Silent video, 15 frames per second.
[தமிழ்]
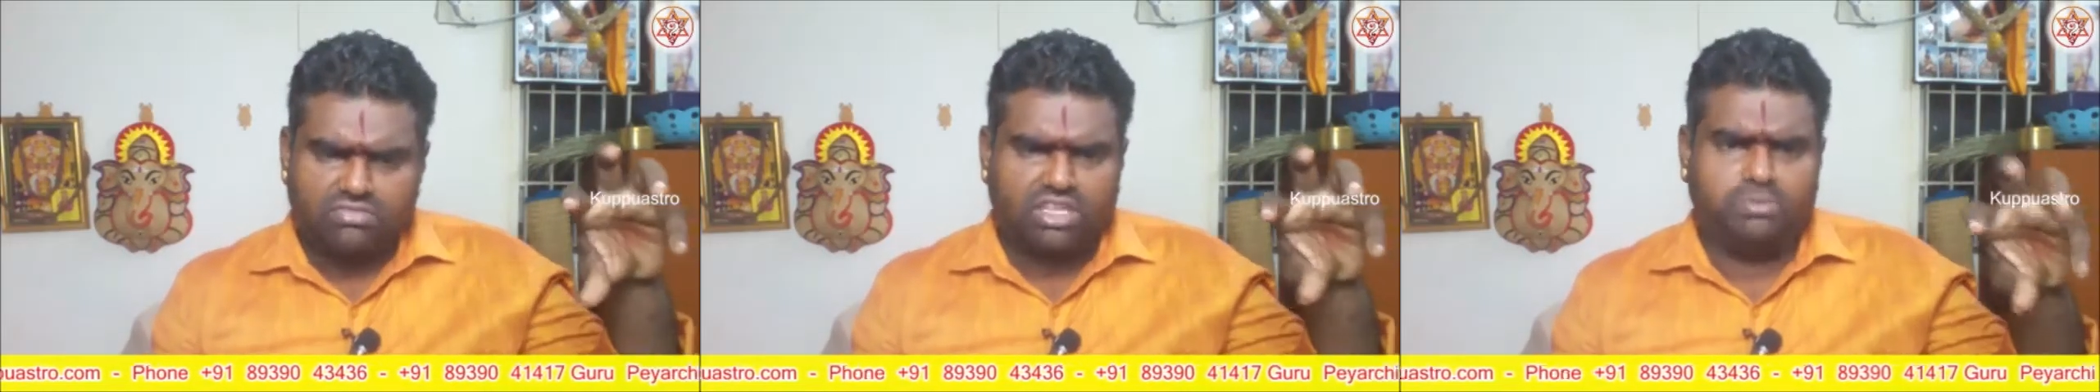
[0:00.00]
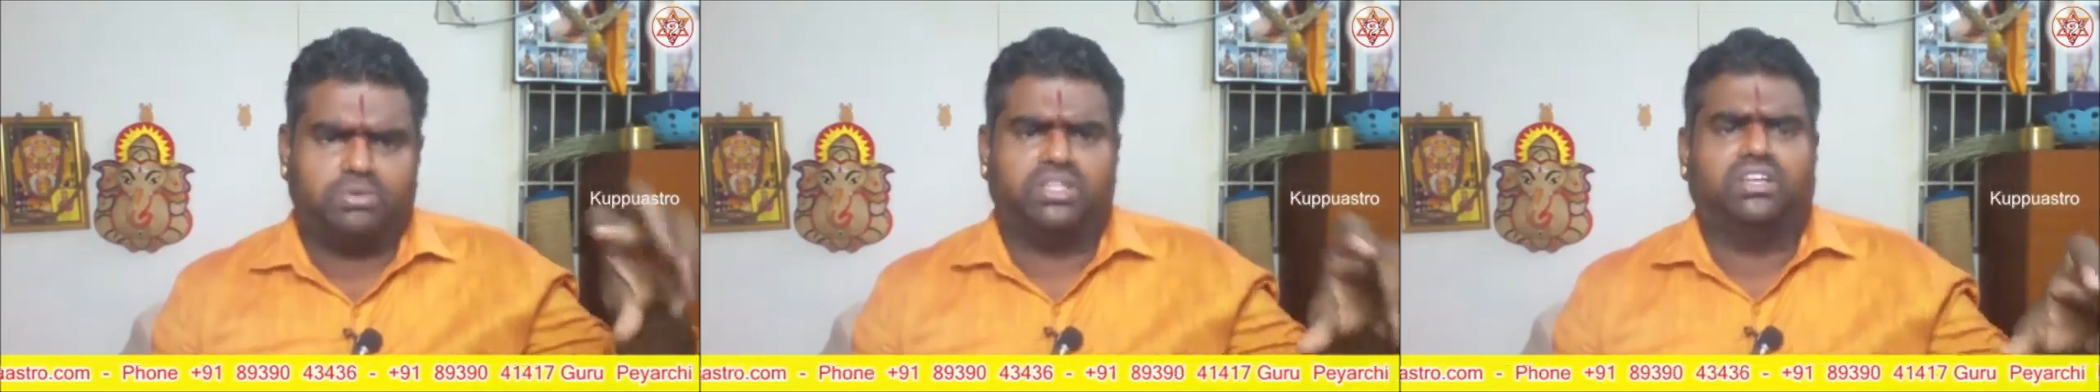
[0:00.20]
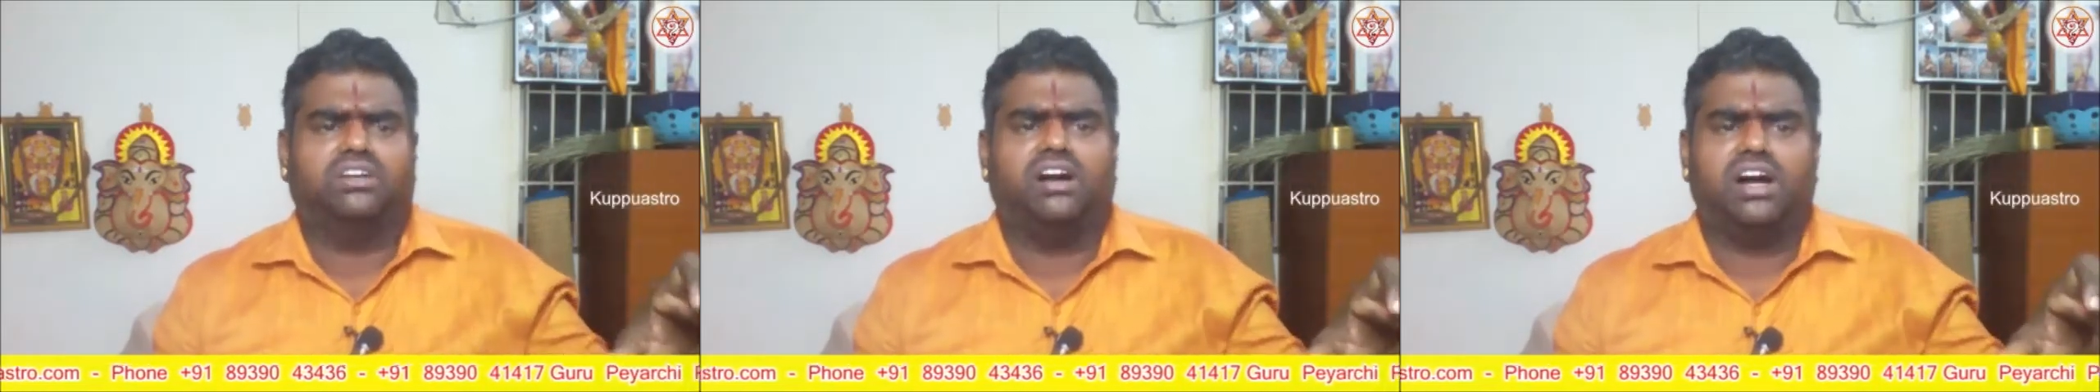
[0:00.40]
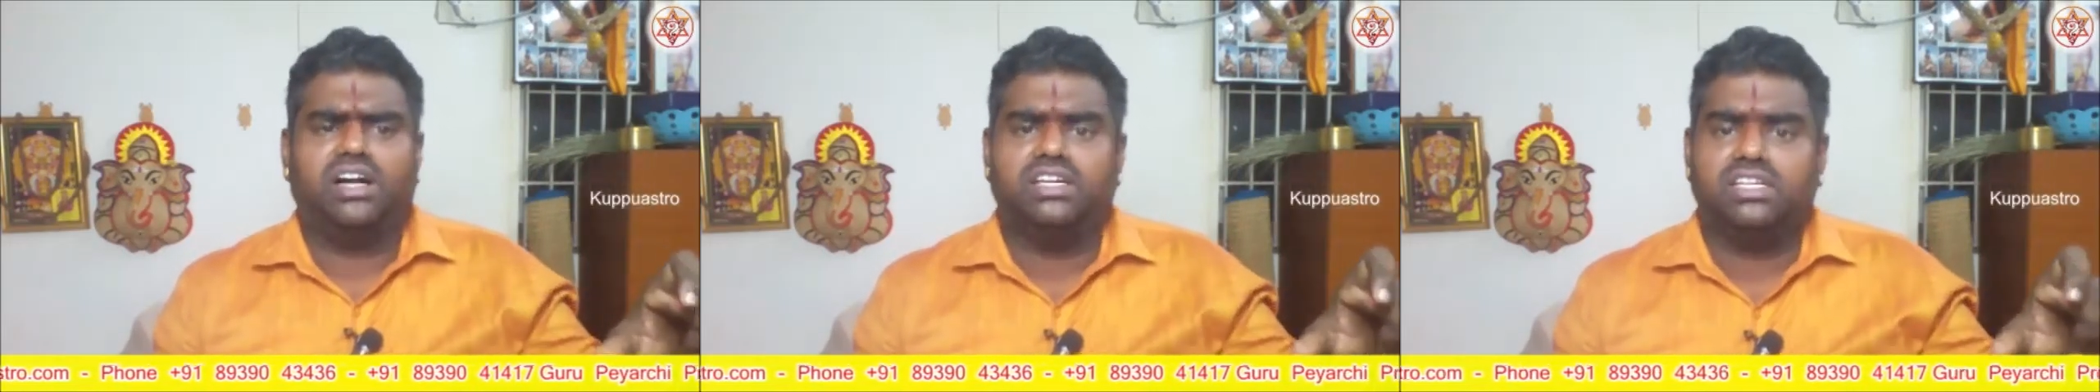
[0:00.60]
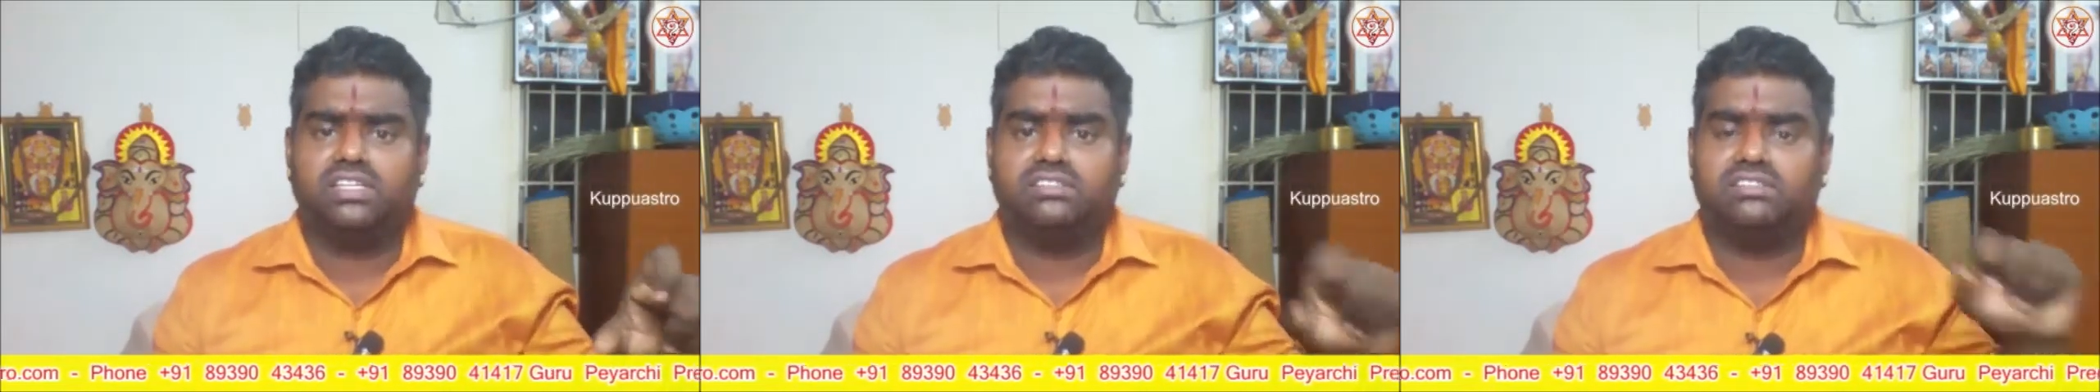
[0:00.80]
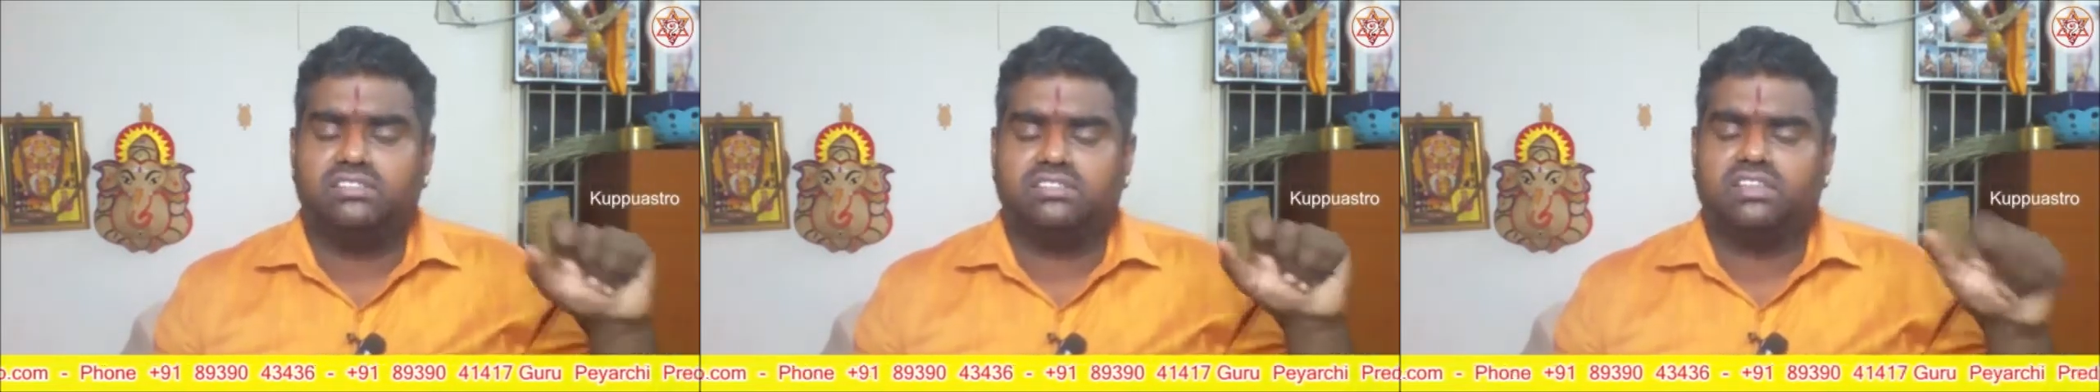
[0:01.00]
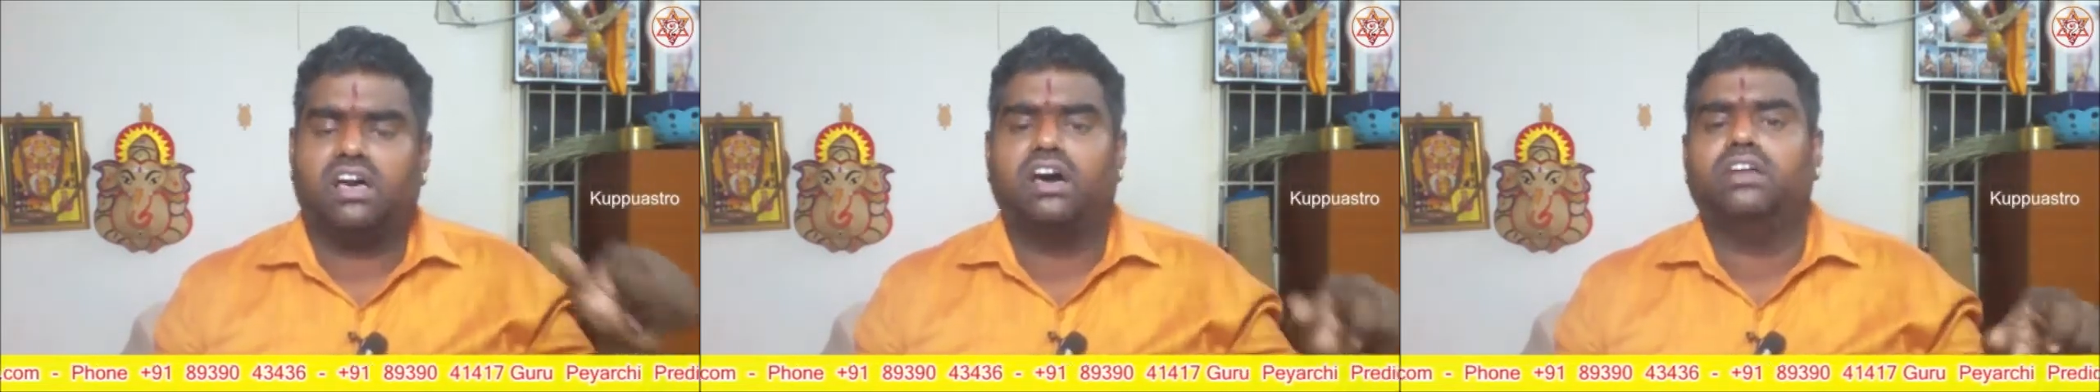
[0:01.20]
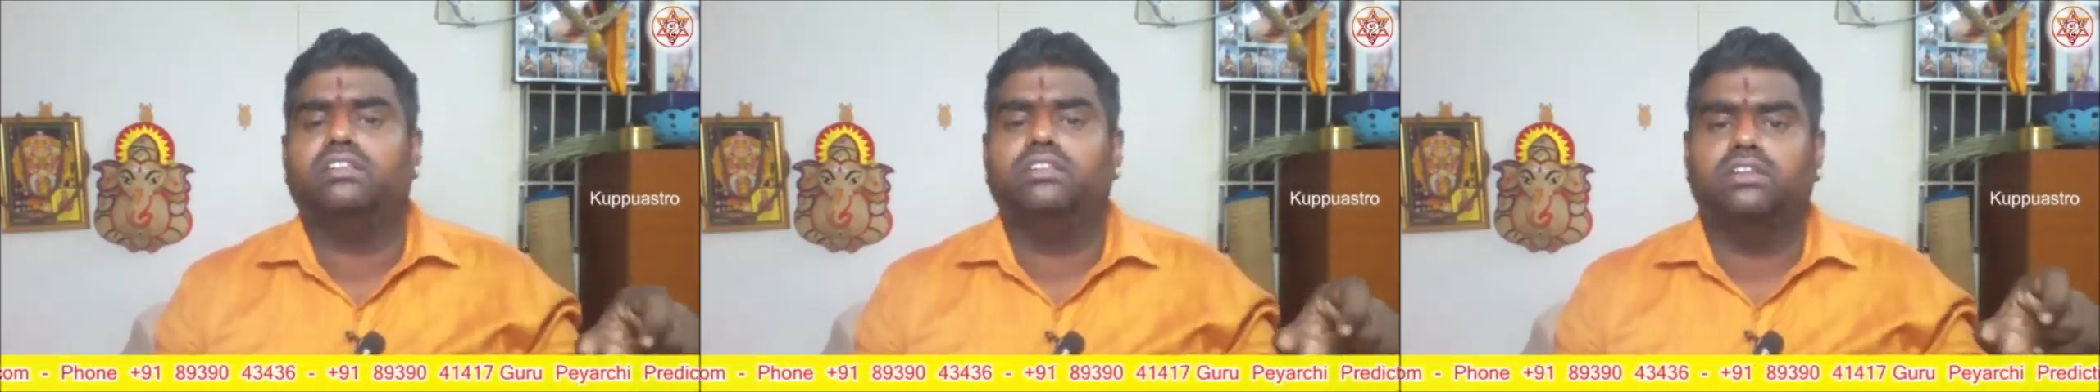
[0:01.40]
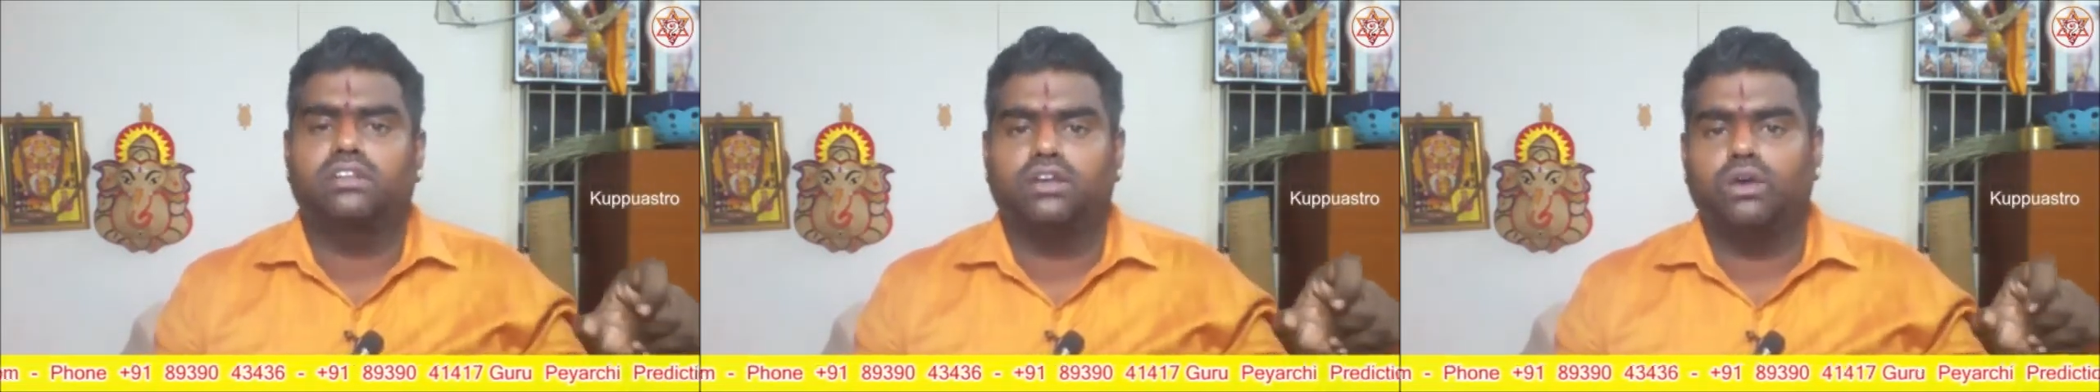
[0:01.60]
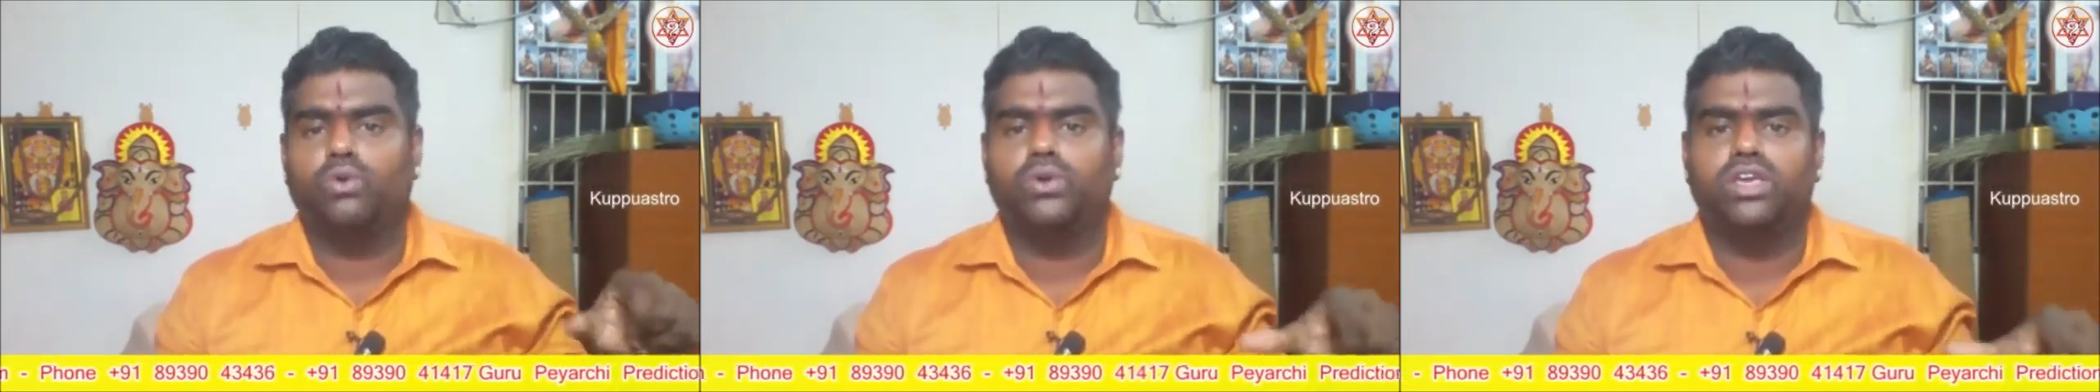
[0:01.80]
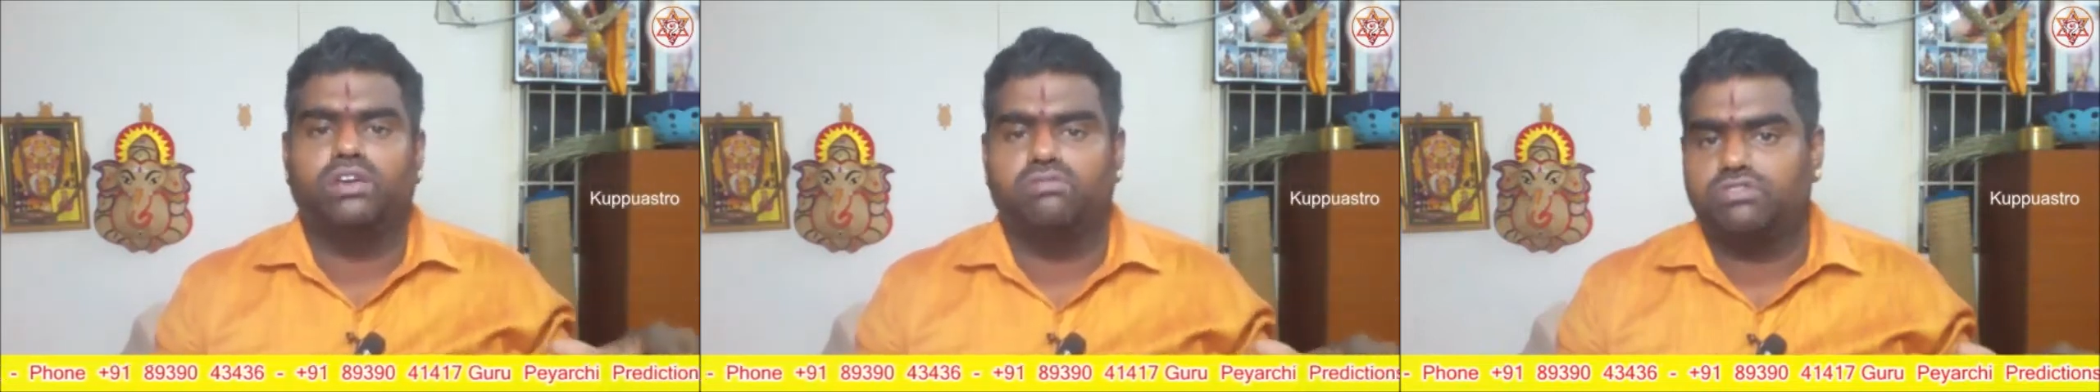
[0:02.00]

இப்போ அந்த காங்கிரஸ் சார்ந்து இருக்கக்கூடிய